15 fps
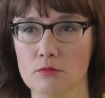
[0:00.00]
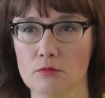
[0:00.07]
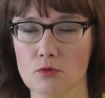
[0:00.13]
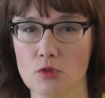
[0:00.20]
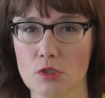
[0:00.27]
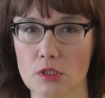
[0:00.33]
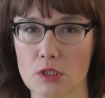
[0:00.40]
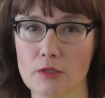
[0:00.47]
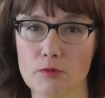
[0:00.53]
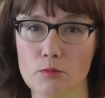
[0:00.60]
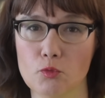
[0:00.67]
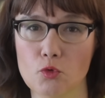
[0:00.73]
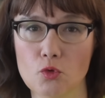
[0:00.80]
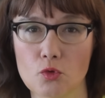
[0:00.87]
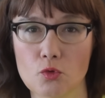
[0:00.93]
Но, слава
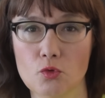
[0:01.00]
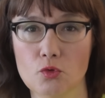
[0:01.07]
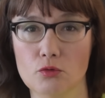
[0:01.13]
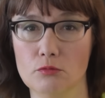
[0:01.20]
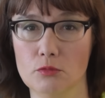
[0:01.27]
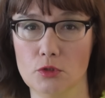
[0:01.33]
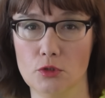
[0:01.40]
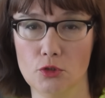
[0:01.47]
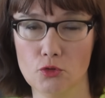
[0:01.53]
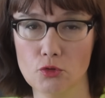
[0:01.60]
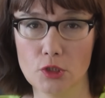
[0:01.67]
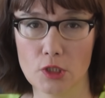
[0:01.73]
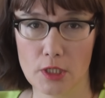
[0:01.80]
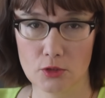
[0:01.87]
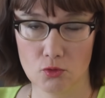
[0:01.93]
богу, ее
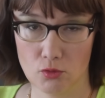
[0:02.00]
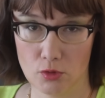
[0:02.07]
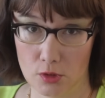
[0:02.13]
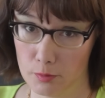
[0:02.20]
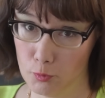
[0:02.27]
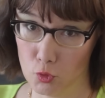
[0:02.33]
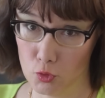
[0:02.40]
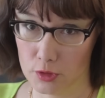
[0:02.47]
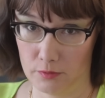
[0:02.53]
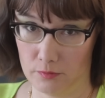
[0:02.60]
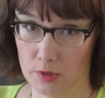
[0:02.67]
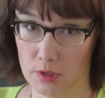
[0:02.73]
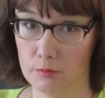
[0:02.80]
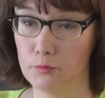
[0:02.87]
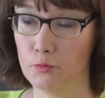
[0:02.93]
ни разу не
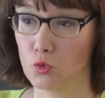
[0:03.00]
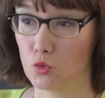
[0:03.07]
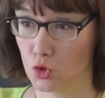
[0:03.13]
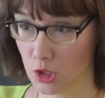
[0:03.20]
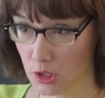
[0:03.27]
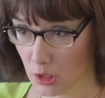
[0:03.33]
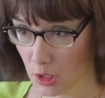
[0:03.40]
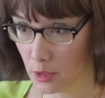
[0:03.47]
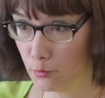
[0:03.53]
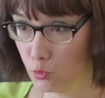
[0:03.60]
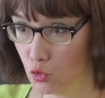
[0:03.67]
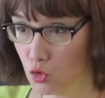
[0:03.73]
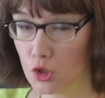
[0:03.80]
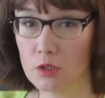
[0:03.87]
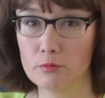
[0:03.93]
использовали. Пружинная
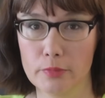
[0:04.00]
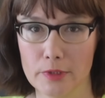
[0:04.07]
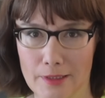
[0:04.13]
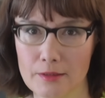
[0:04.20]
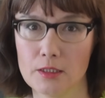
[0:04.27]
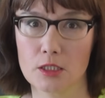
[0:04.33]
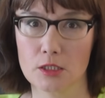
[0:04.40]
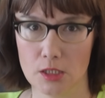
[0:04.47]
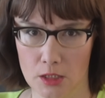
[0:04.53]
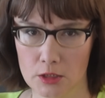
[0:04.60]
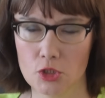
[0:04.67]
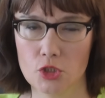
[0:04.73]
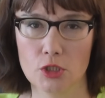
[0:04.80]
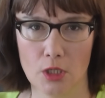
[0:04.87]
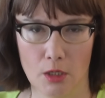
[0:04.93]
пушка была
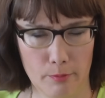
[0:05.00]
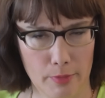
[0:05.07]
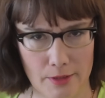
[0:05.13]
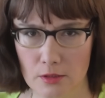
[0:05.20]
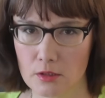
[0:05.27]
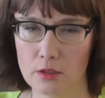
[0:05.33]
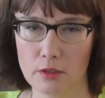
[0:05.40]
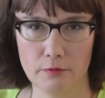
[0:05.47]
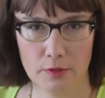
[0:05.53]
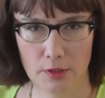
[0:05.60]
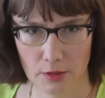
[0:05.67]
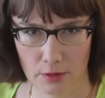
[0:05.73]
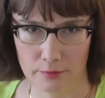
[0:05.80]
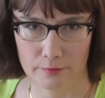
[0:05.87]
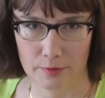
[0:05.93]
достаточно опасна и
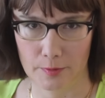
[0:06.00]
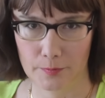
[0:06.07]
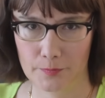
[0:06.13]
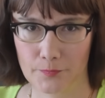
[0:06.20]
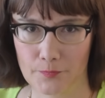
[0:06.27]
эффективна.